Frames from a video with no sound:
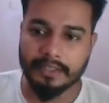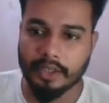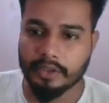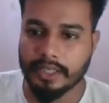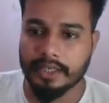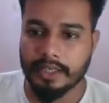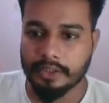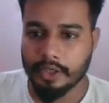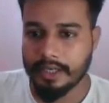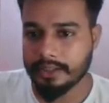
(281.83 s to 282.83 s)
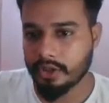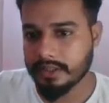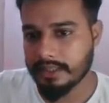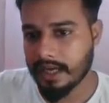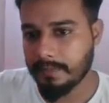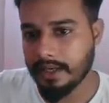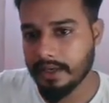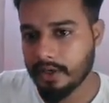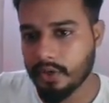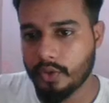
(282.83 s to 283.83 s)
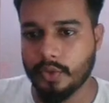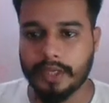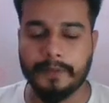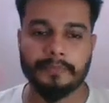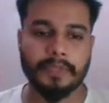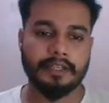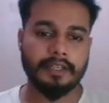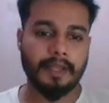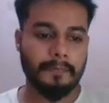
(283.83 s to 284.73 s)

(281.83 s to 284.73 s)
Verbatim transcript: कितना होता है तो एट थाउजेंड यहाँ पे हो गया ठीक है